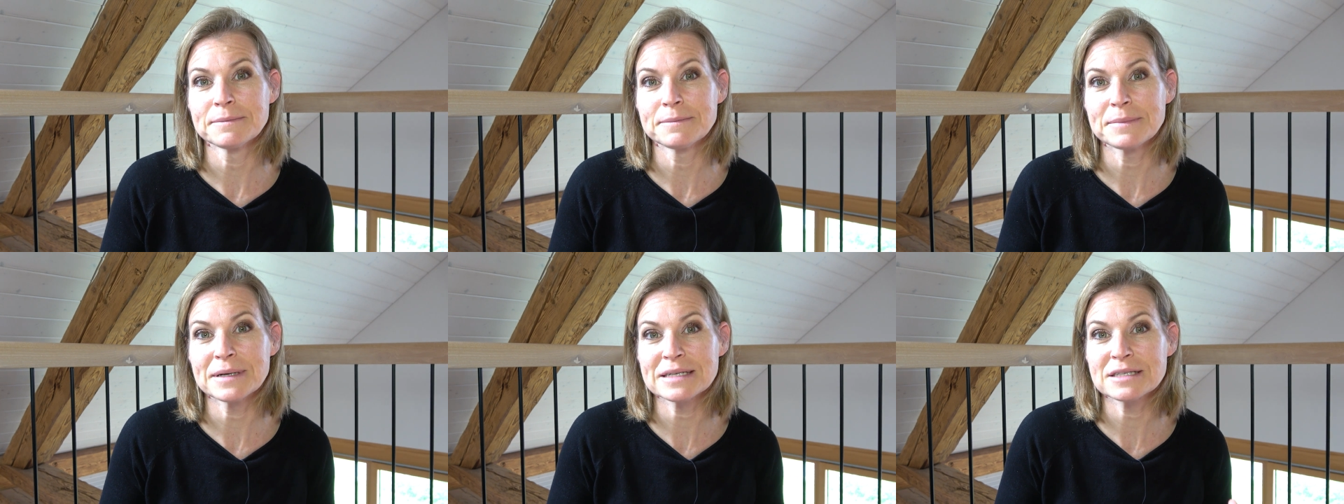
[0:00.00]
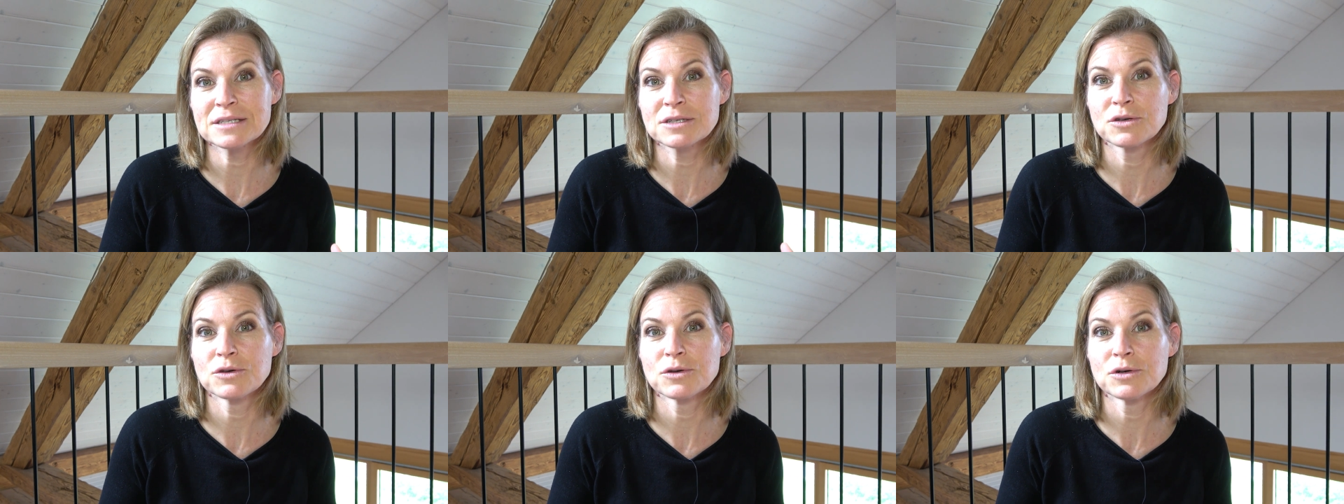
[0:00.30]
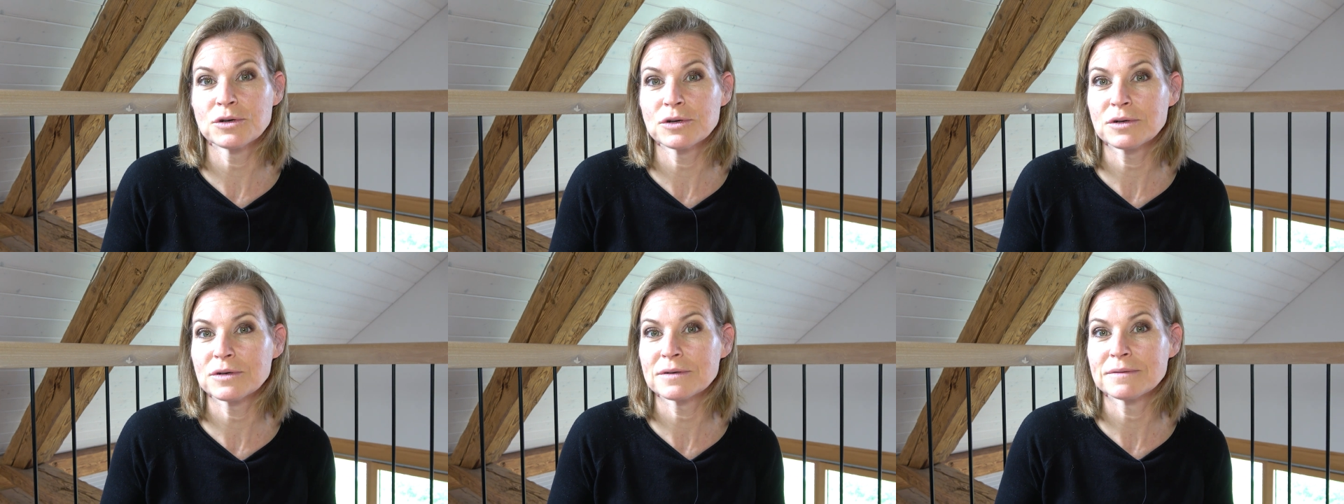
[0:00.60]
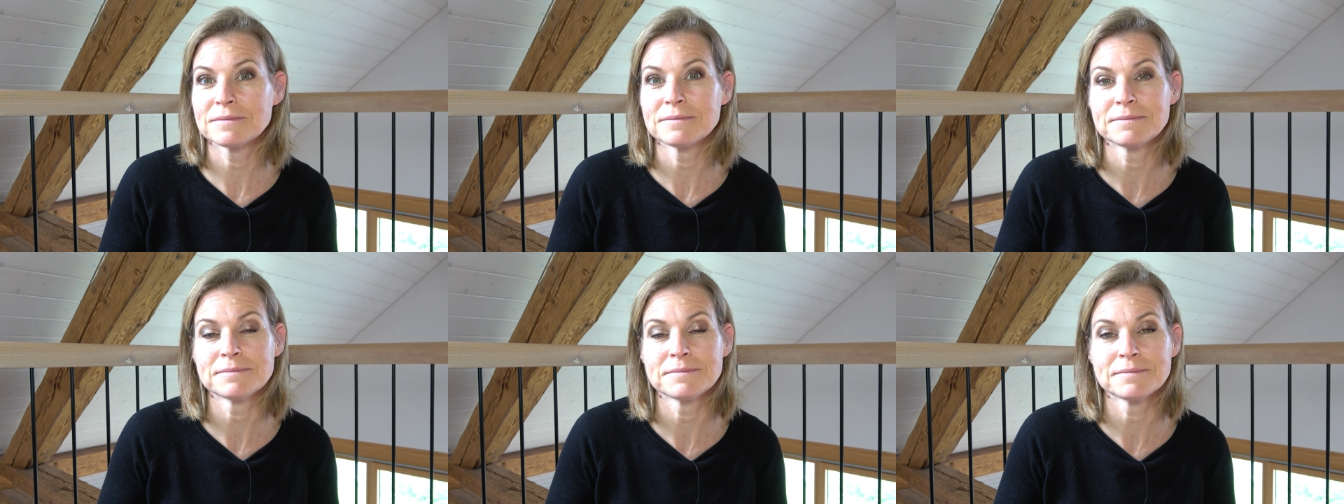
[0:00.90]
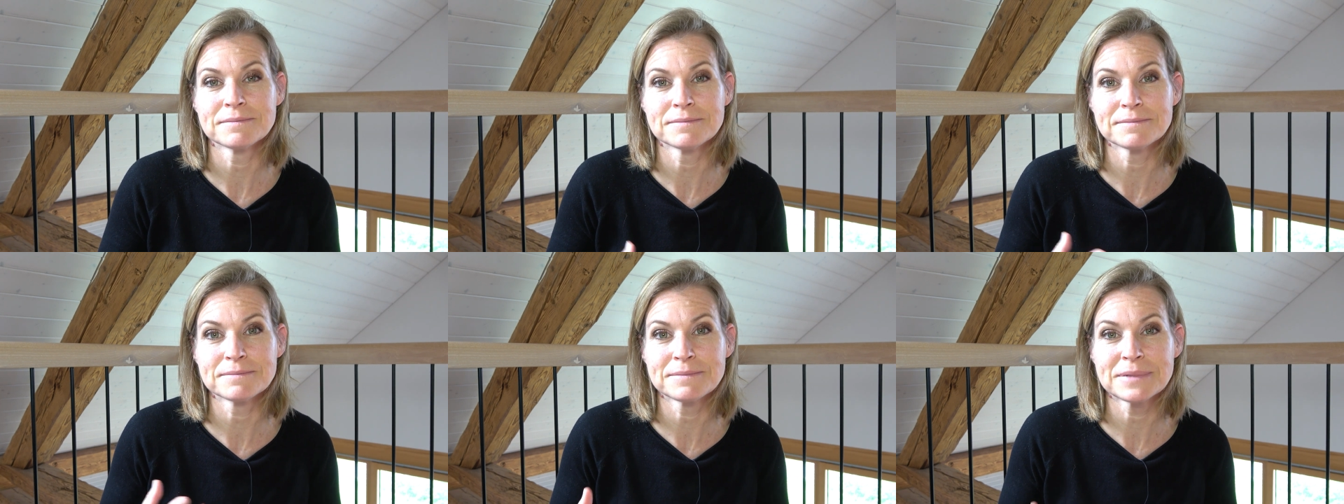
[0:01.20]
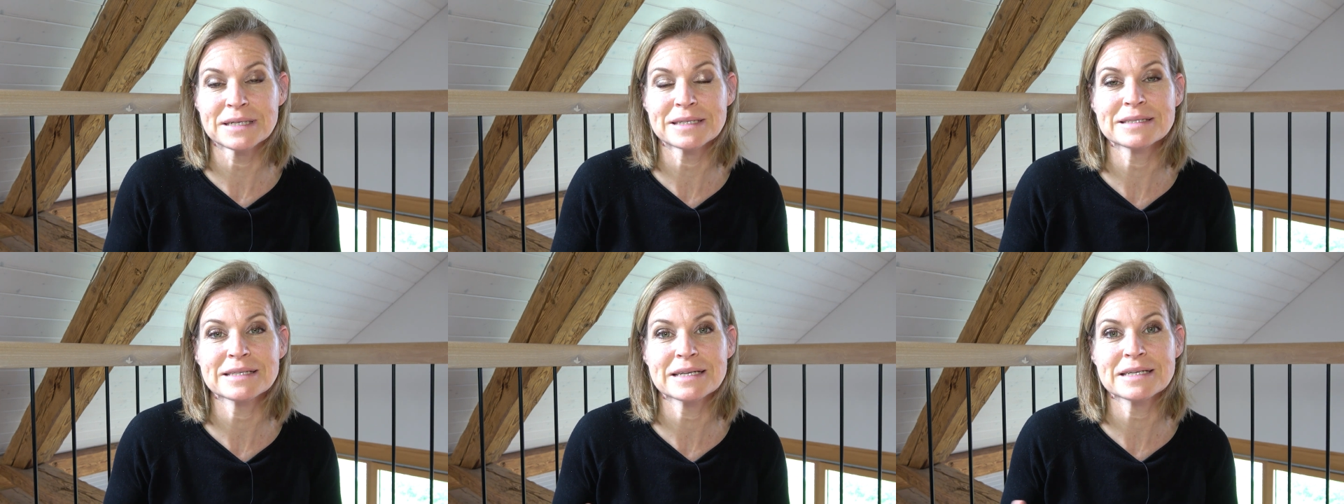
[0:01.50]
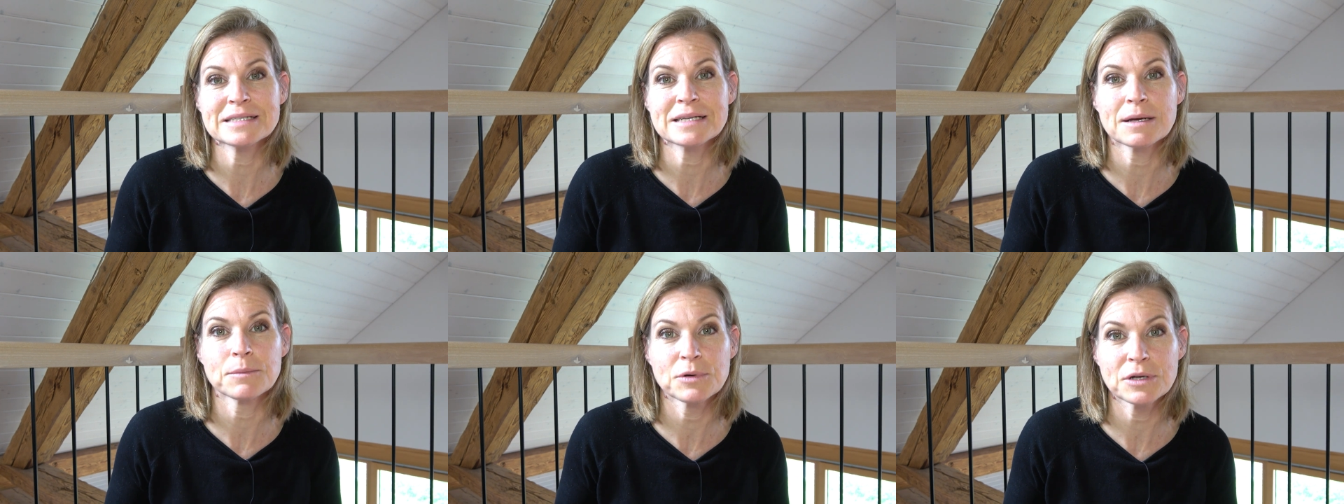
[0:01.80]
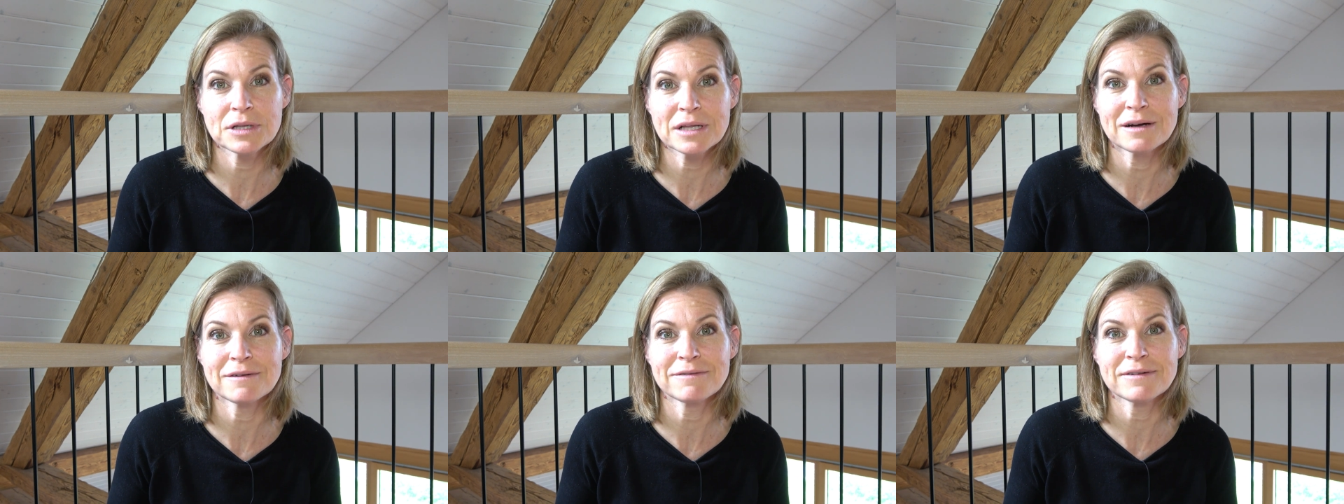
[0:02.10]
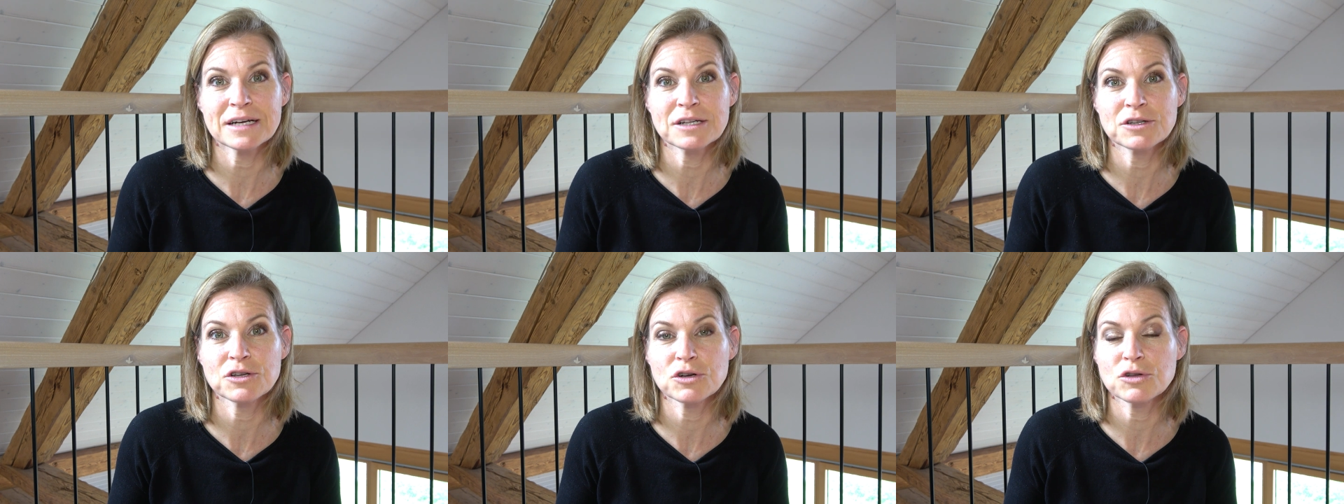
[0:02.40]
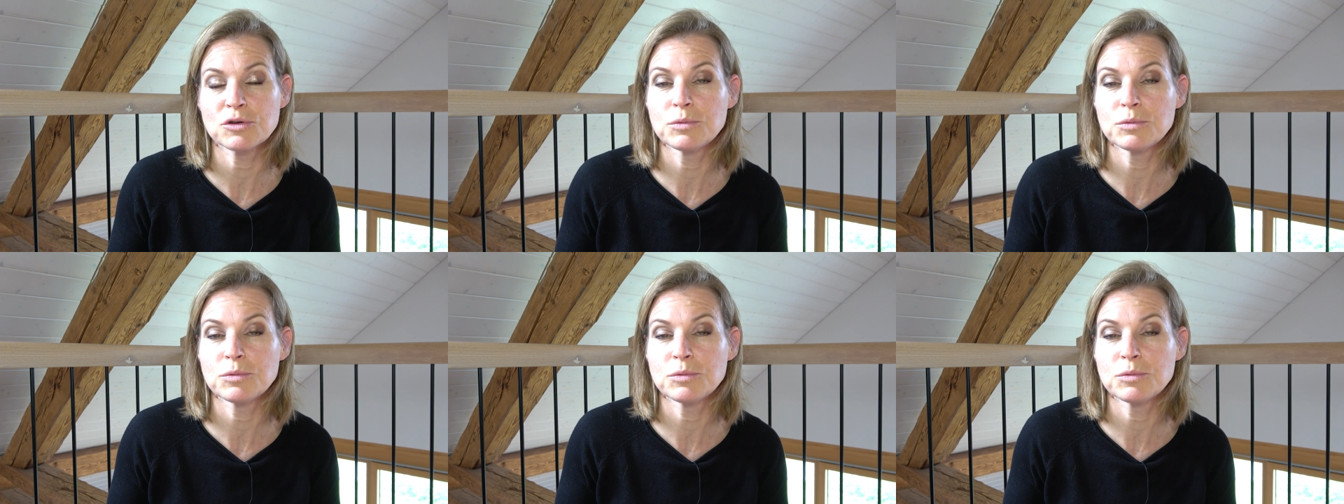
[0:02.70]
parce que ben, ça, ça peut être un facteur.